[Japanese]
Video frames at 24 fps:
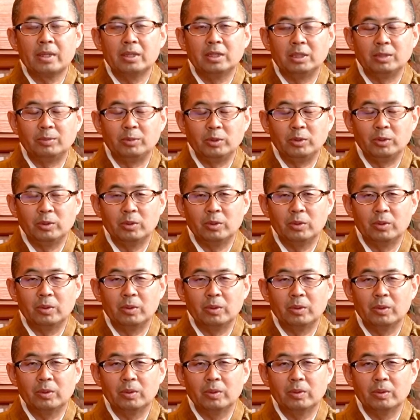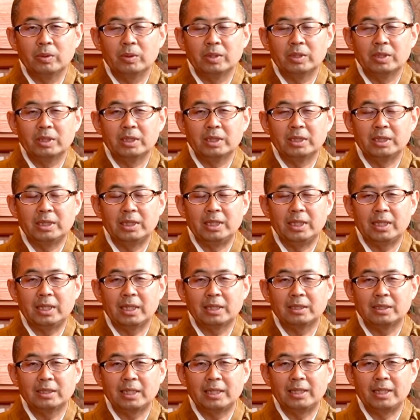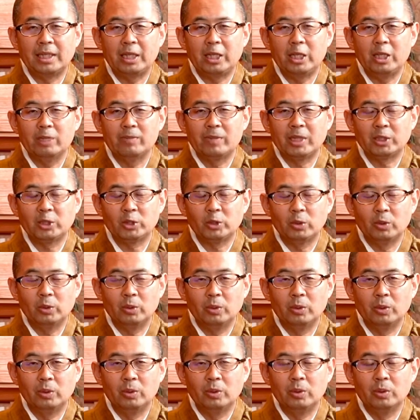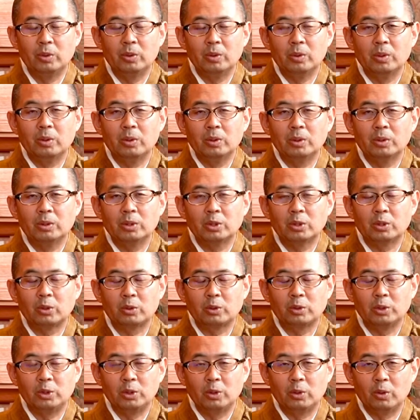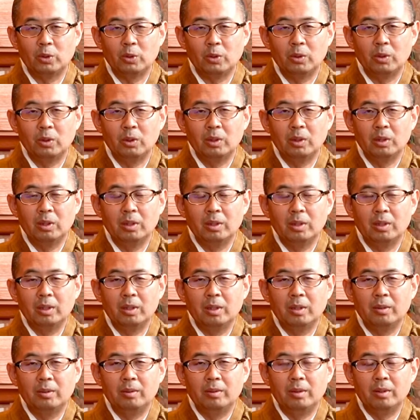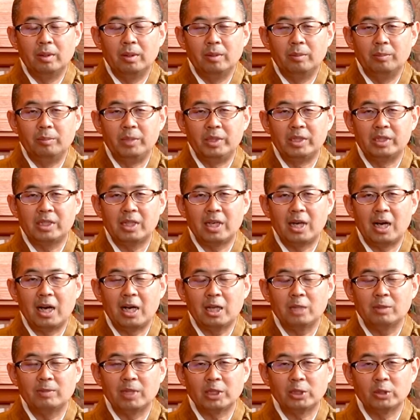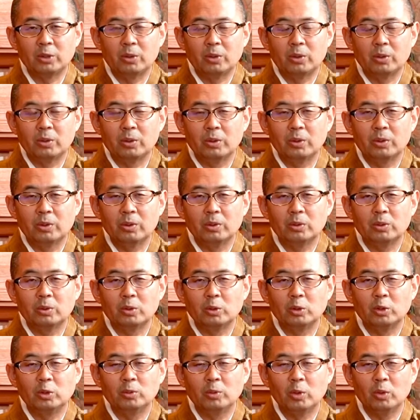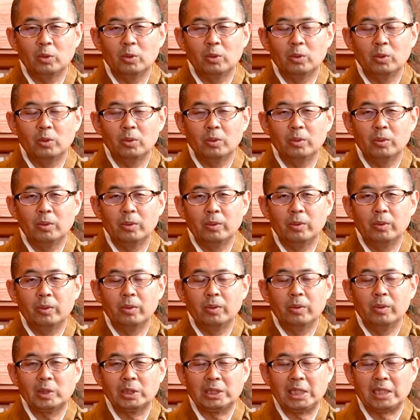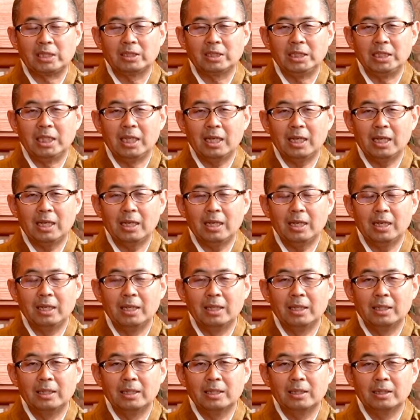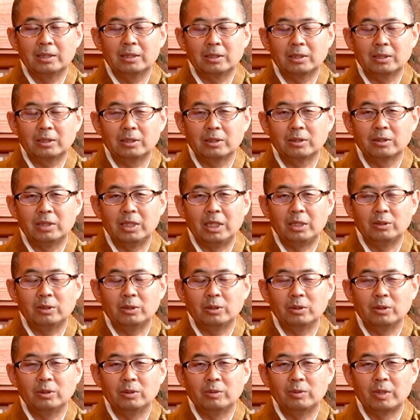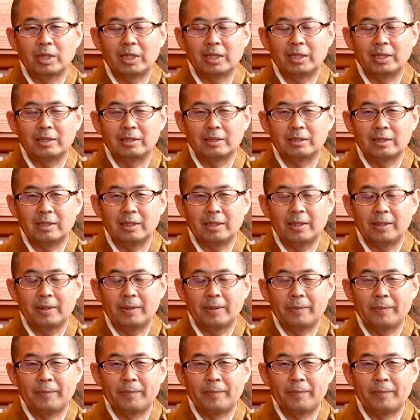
自分の生活ができる場所食料水がある場所というものを探りながら進んでいくわけですね。